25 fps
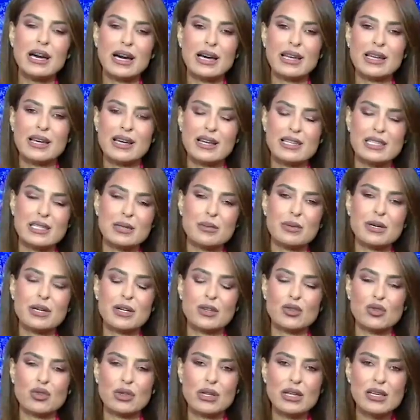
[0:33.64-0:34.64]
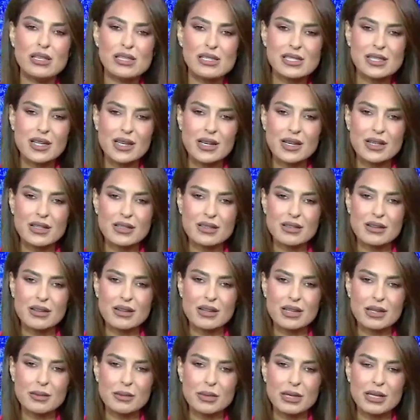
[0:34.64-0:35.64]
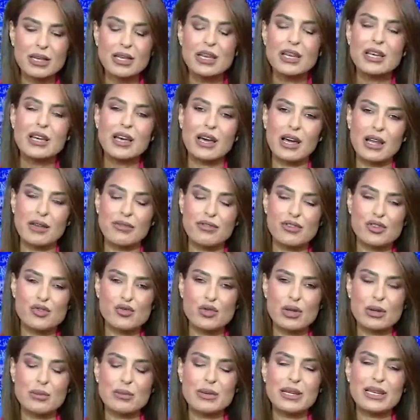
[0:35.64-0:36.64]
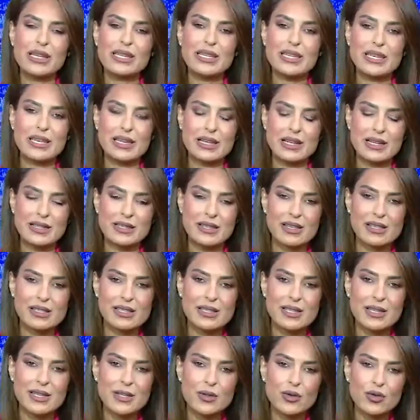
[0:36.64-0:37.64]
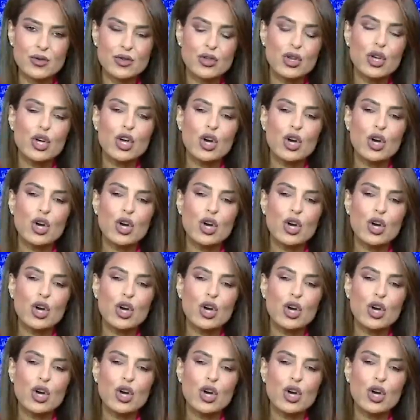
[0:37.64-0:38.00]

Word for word: على اعتبار انه لا اصلاحات قائمه الفجوه الماليه الى تزايد